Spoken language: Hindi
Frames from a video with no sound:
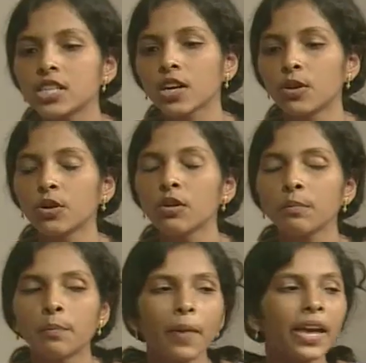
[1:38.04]
करो
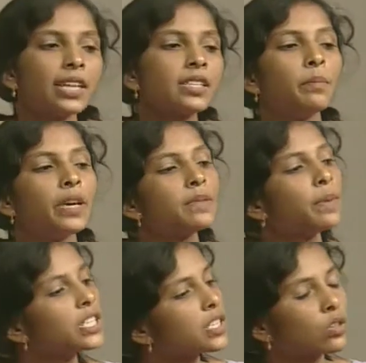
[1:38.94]
मैं यहाँ से
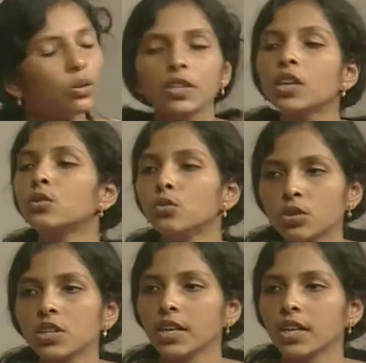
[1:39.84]
20-25 किलोमीटर दूर चले